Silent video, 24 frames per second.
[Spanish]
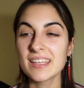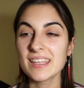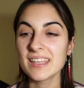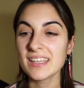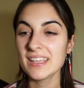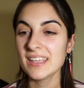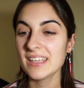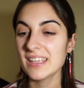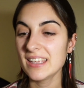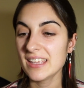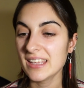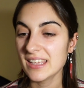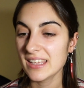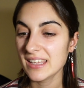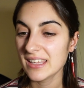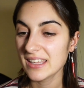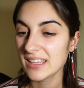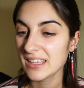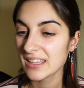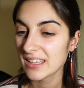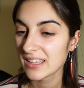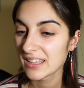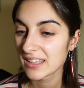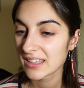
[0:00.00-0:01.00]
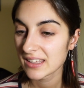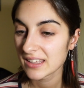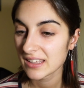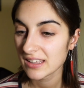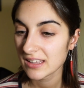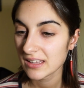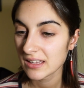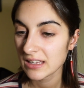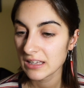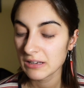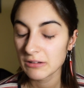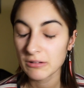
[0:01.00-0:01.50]
Y,
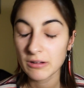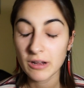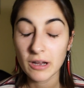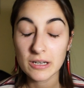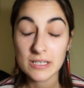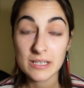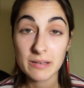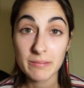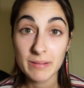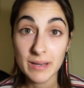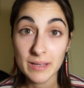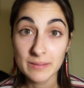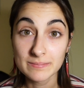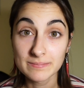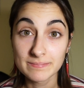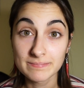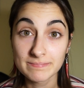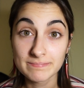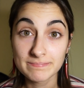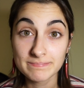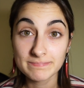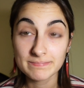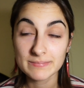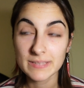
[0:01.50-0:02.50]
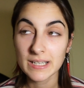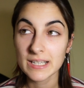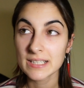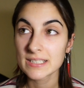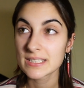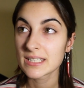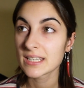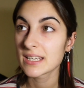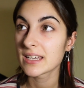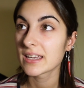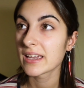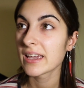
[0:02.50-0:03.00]
nunca lo sabré.
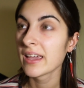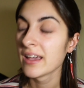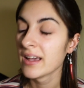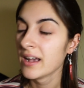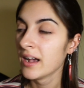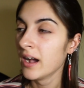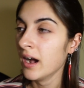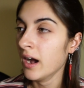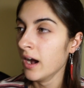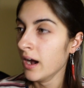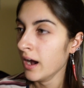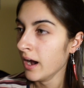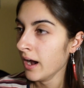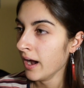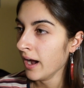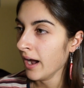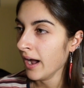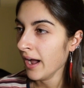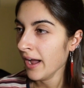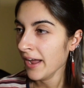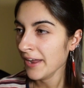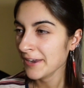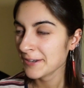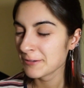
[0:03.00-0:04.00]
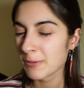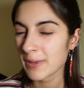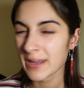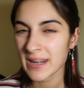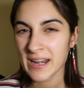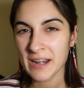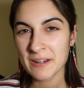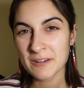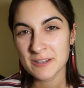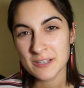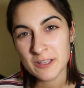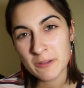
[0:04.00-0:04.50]
Así que es muy
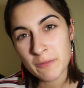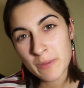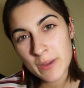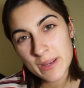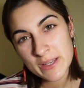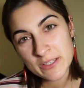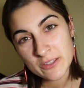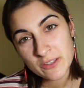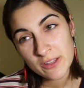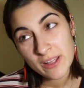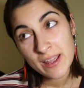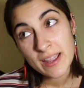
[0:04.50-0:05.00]
raro, es como que estoy